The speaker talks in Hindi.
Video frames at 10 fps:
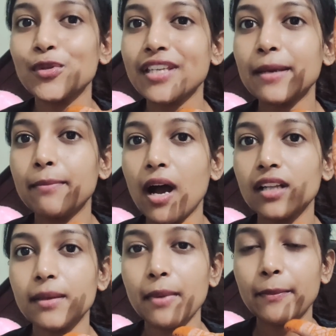तो उसके
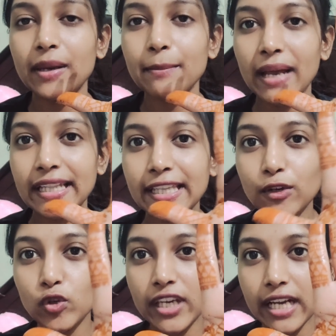बाद आप अपनी मेहंदी
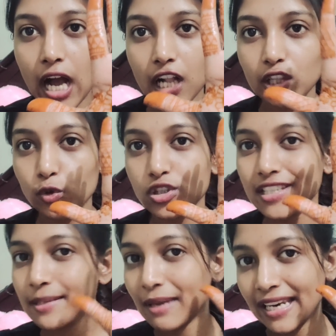को निकाल दो
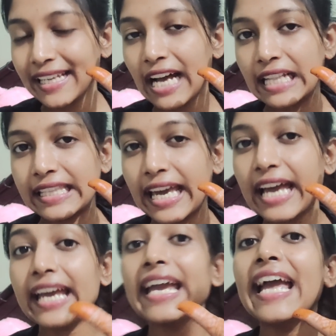जैसे मैंने निकाल
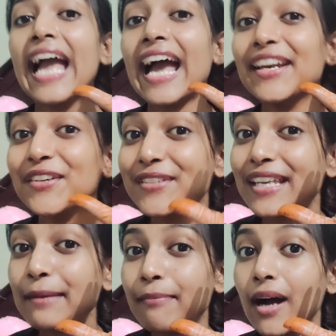दिया है एंड
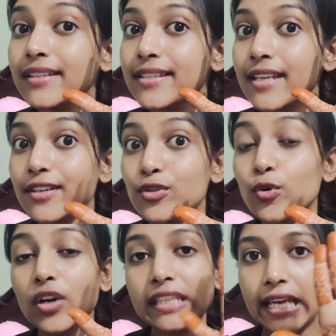उसके बाद
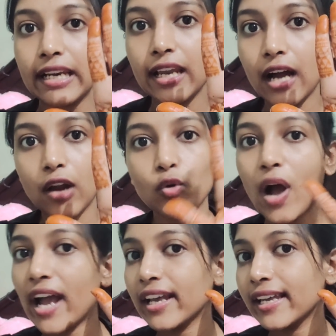सरसों का तेल लगा
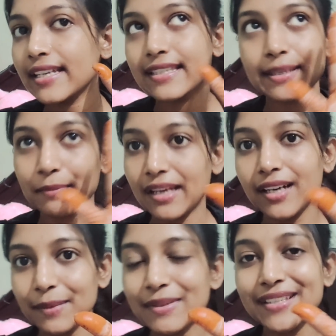लो आई गेस सबके
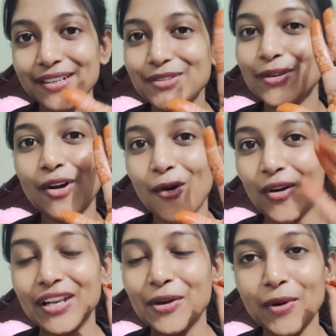घर में सरसों का
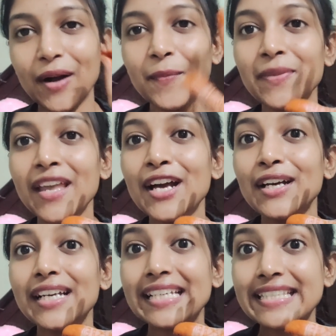ऑयल होगा
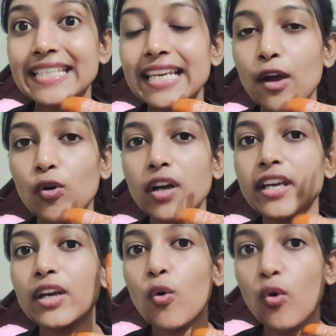इससे क्या होगा
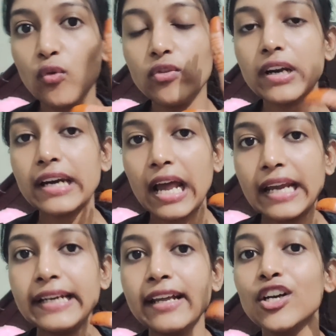कि
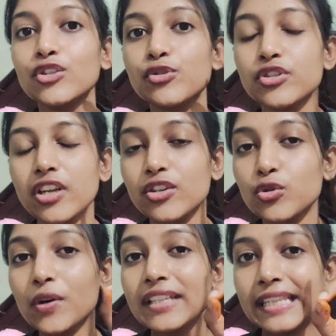ओवरनाइट जो
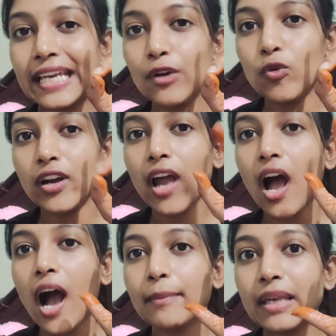सरसों का तेल होगा
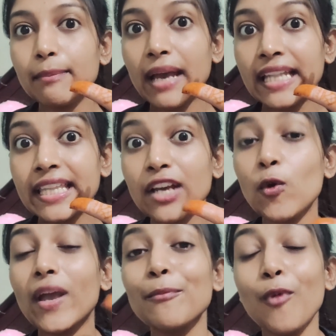ना आपकी मेहंदी
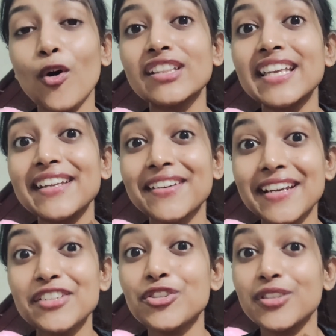को एक बहुत ही
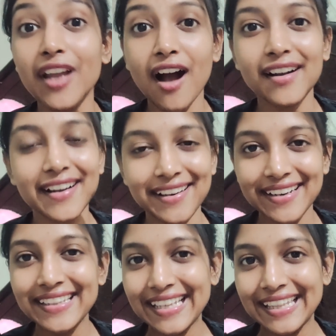रिच डार्क
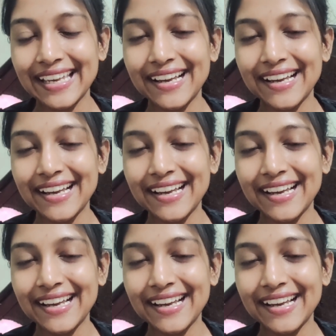कलर दे